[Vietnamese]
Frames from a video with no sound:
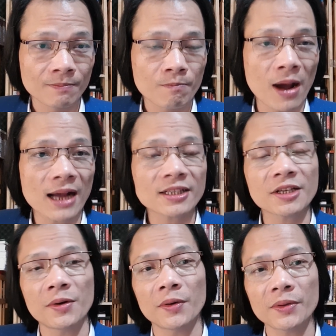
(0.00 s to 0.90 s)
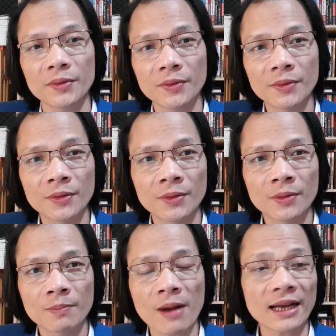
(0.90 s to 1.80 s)
Mạng xã hội,
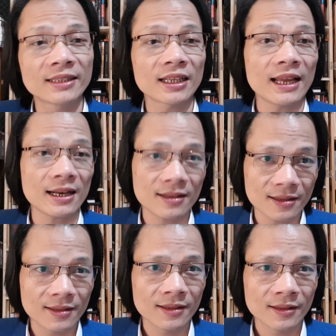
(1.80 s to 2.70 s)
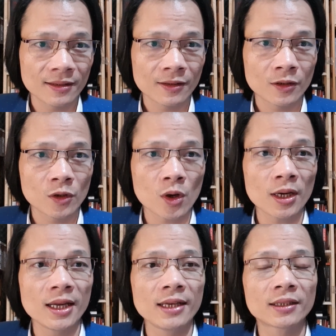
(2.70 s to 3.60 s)
mạng internet nó
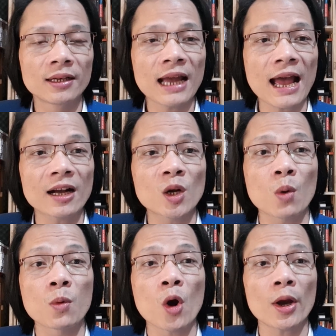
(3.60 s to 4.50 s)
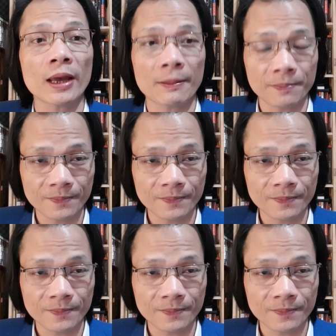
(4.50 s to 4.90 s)
đi tới hang cùng ngõ hẻm.